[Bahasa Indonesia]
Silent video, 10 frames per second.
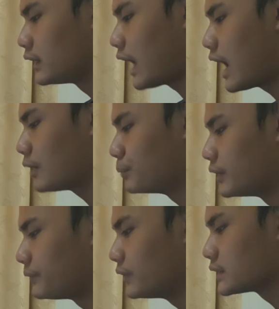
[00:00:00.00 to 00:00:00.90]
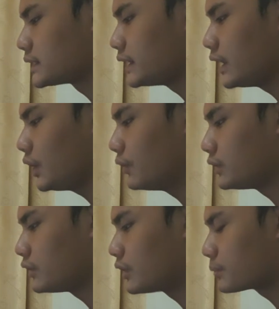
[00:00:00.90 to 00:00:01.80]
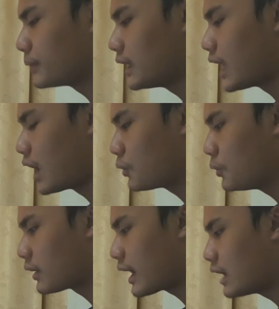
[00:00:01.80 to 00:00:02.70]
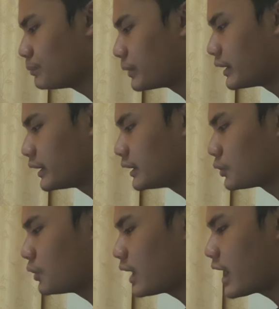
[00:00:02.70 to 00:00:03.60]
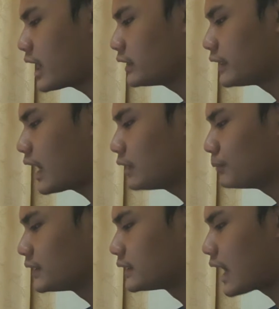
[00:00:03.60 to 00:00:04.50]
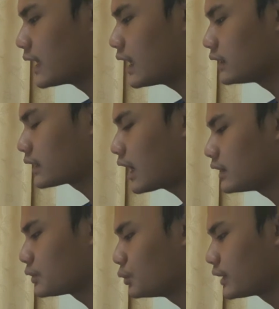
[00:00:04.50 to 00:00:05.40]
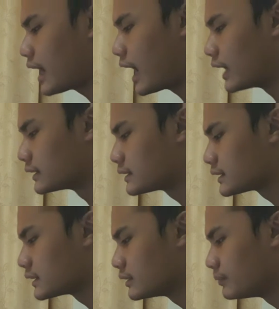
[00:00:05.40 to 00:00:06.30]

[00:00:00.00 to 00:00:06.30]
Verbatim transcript: yang berfungsi untuk melakukan perhitungan dan menjalankan tugas.